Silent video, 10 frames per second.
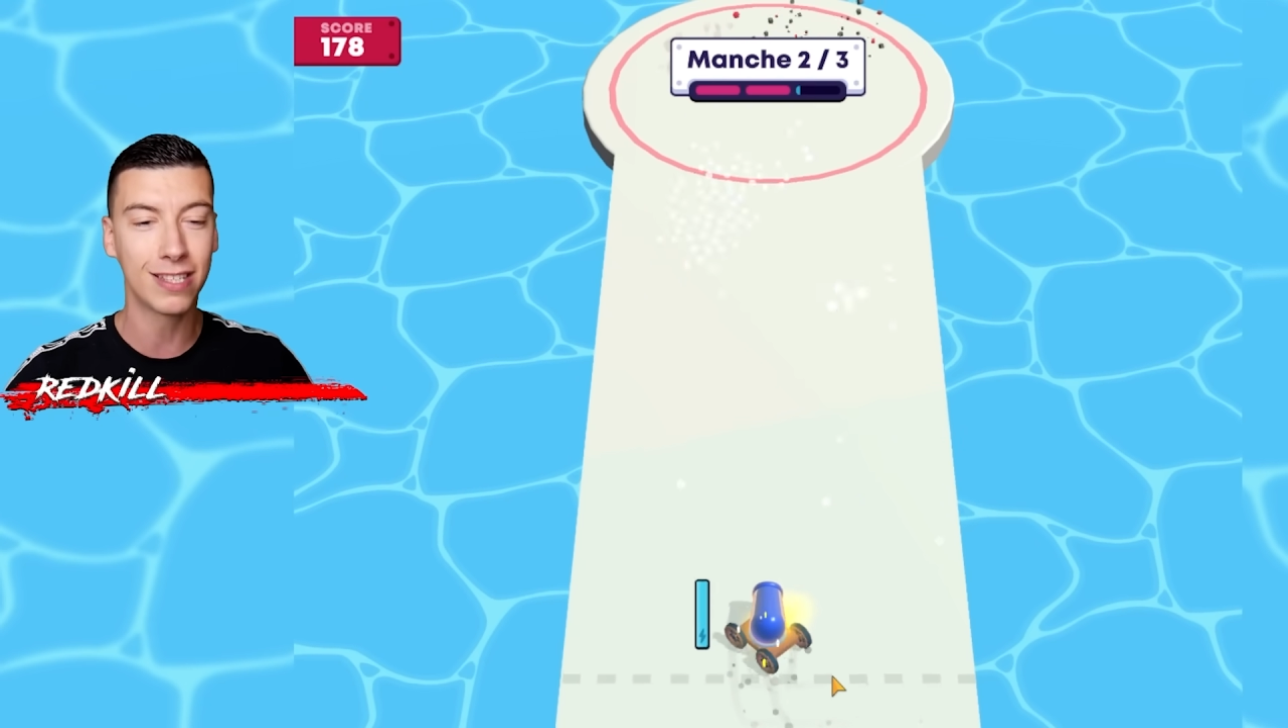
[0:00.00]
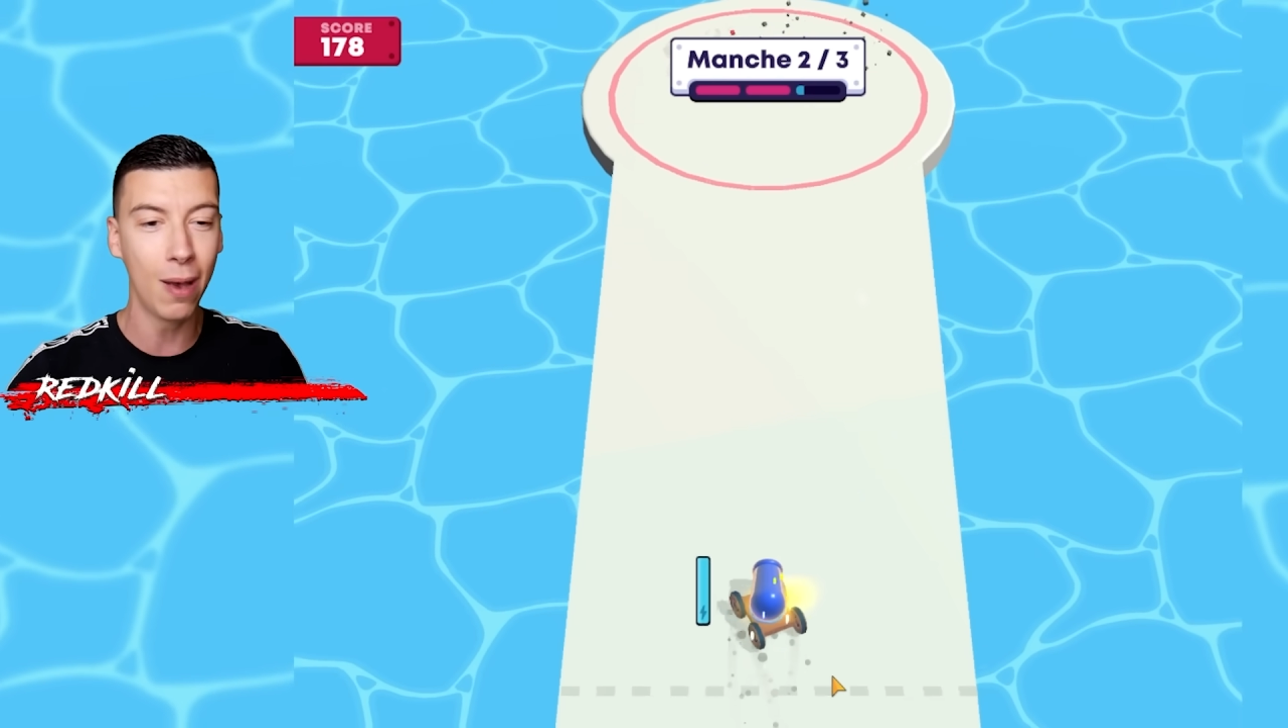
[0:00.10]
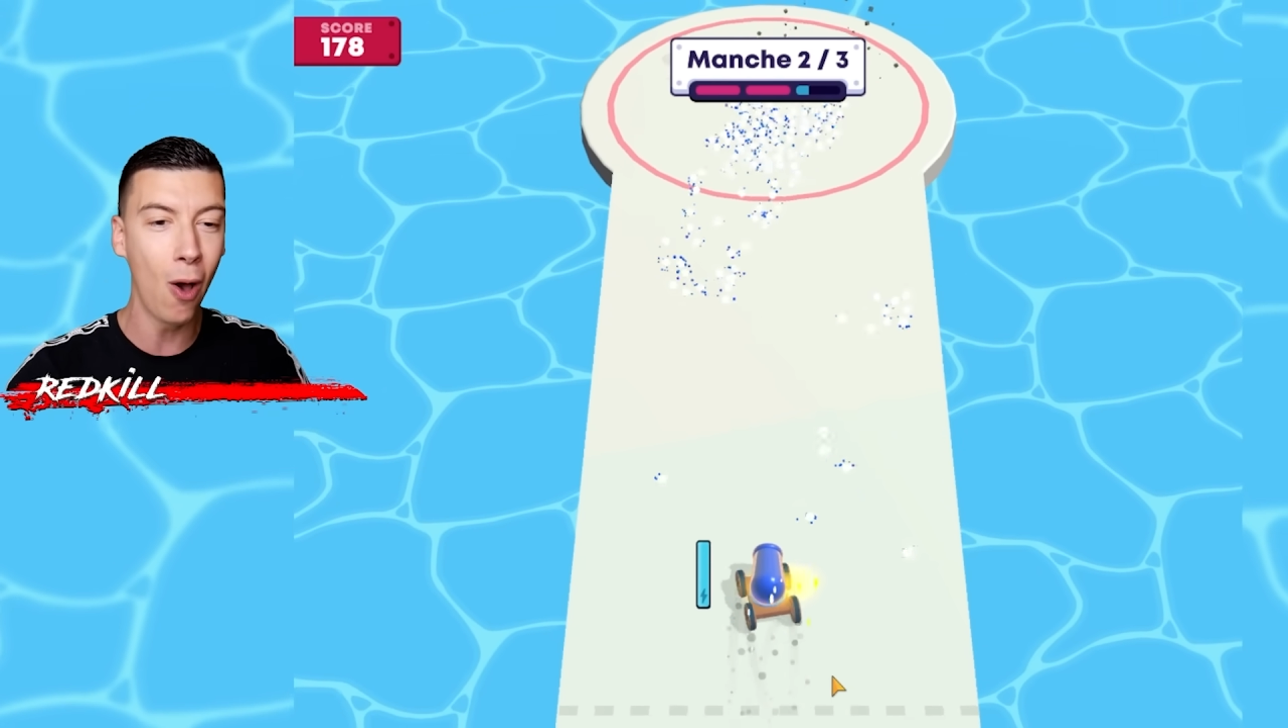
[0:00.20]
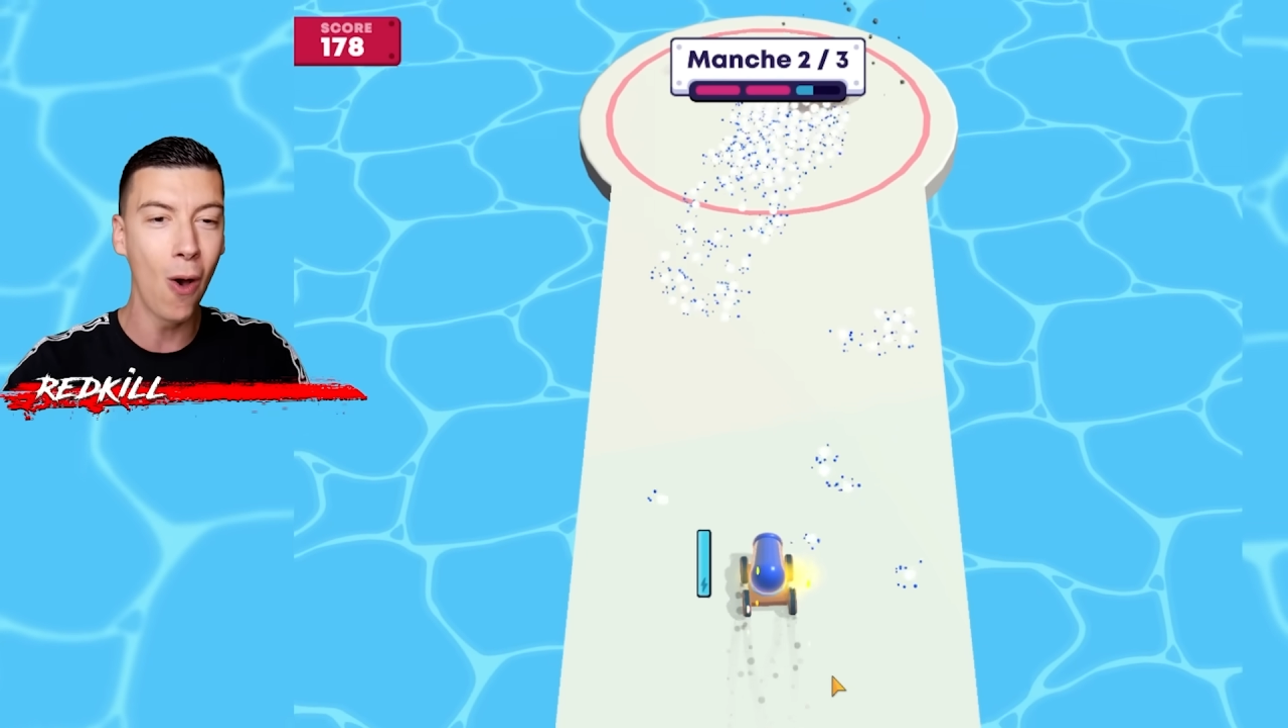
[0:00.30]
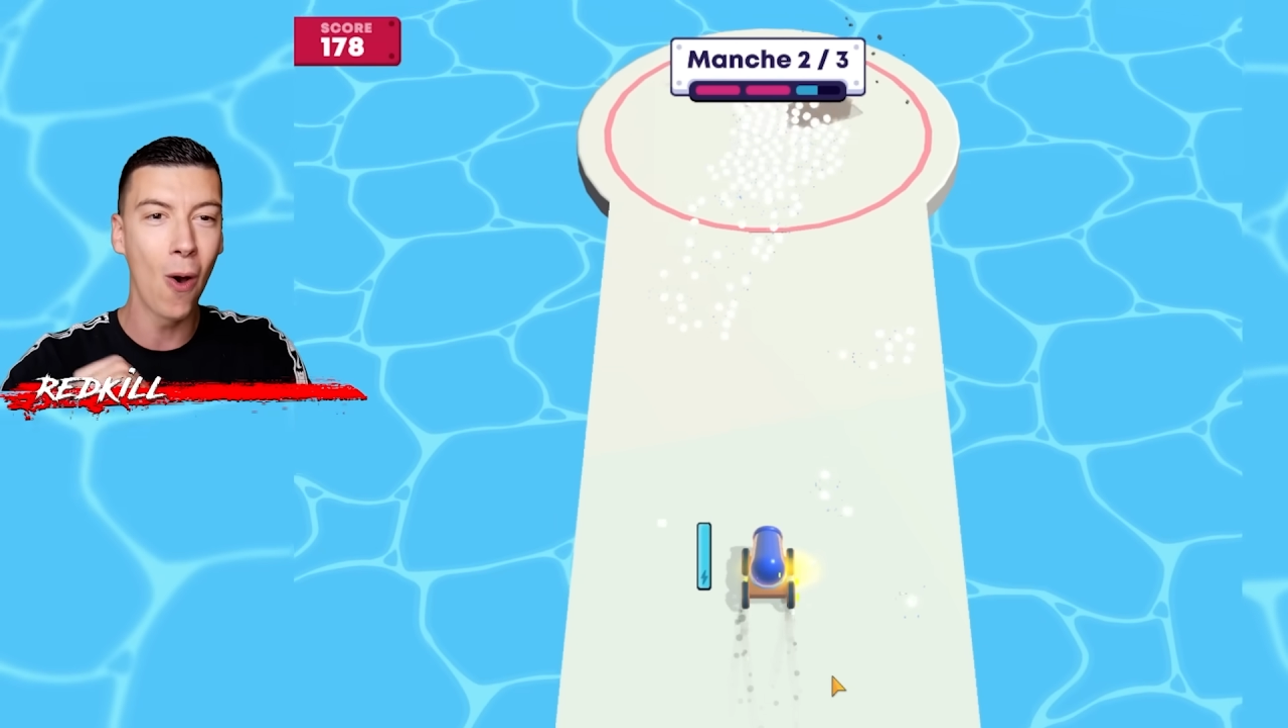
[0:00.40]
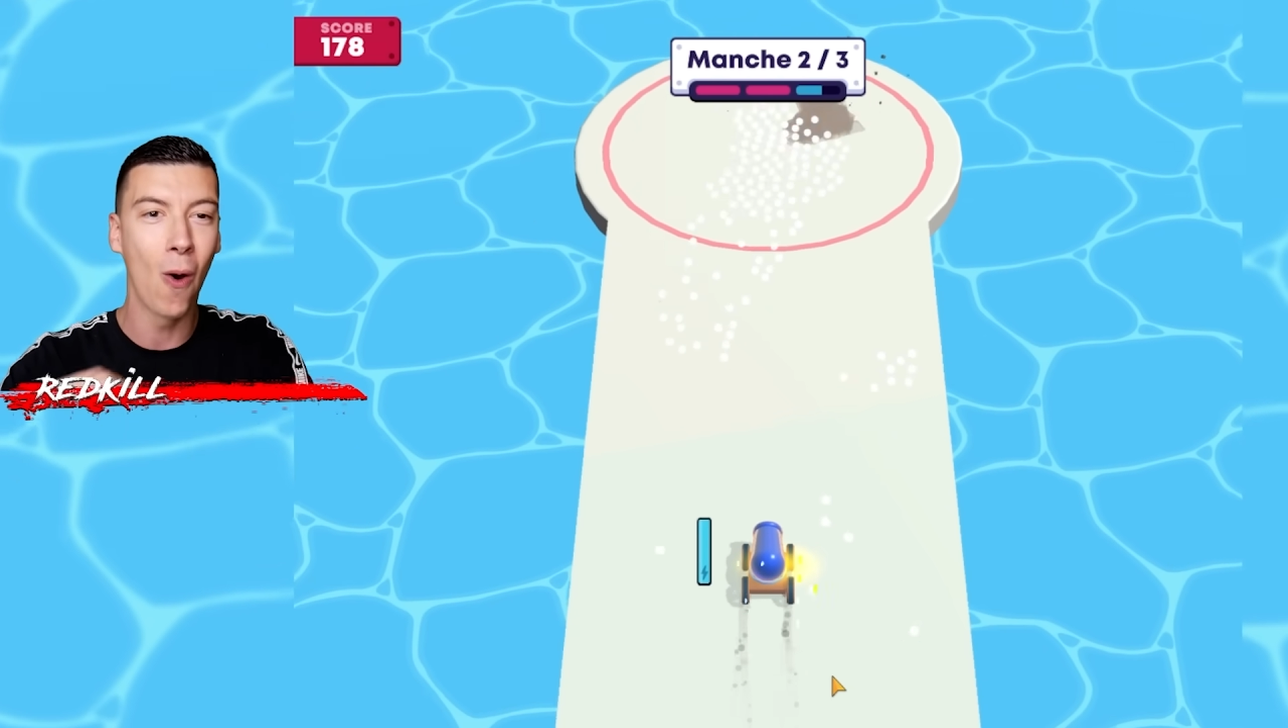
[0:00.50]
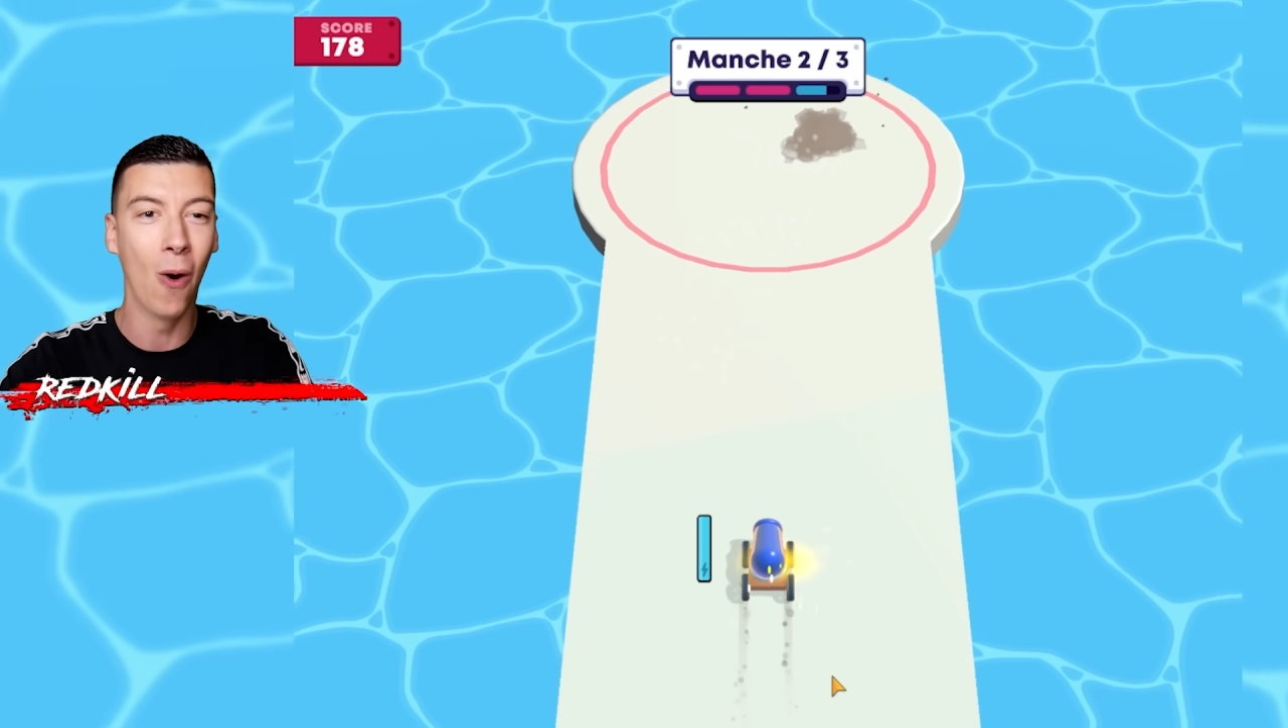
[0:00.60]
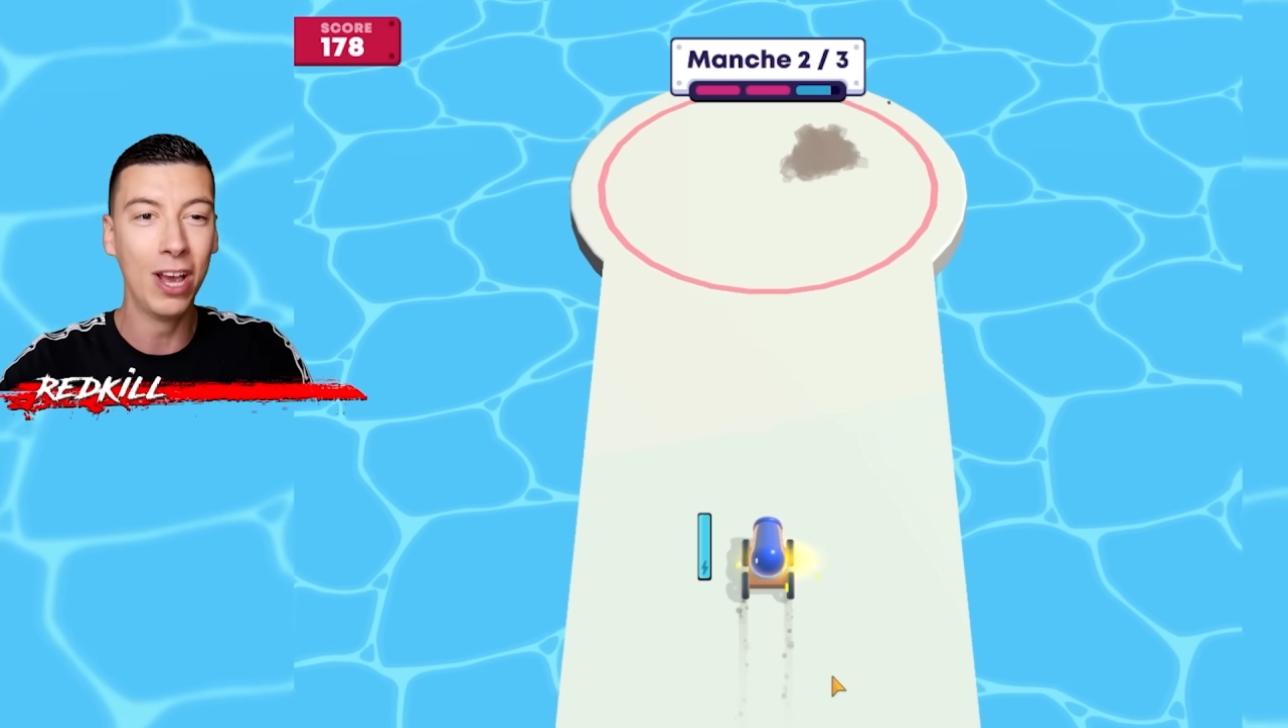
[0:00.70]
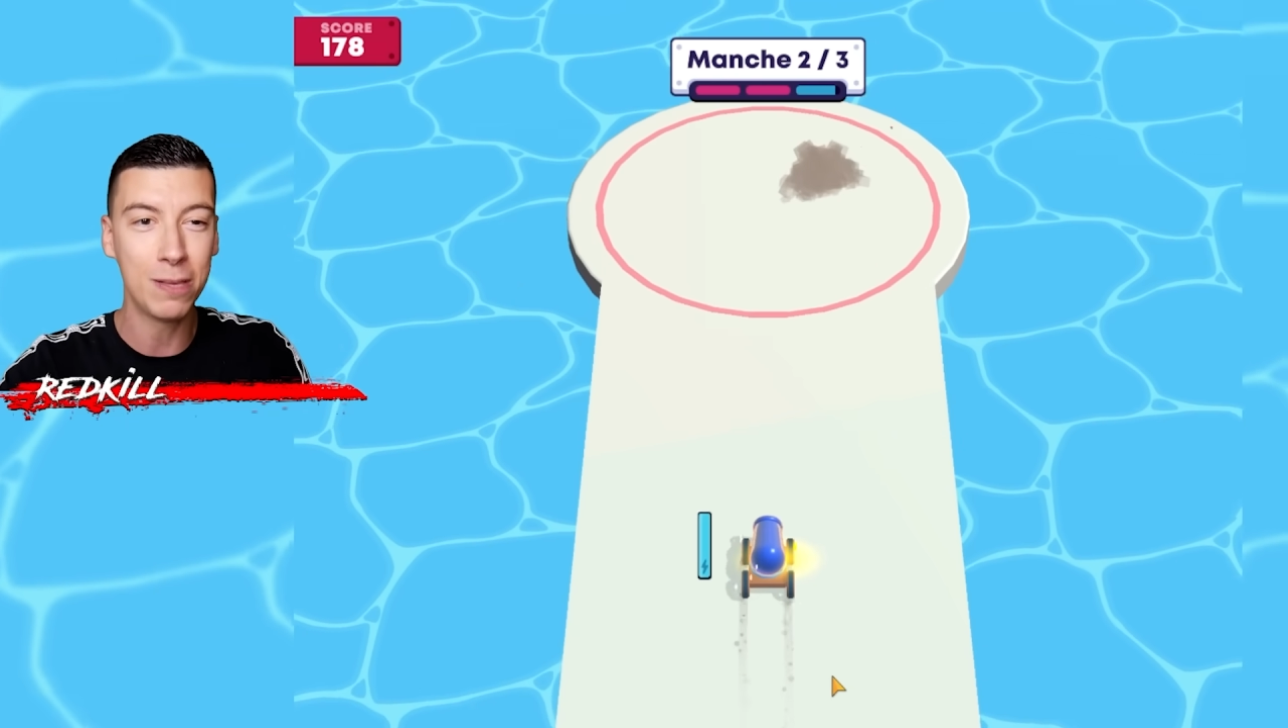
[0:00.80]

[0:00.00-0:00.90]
c'est bon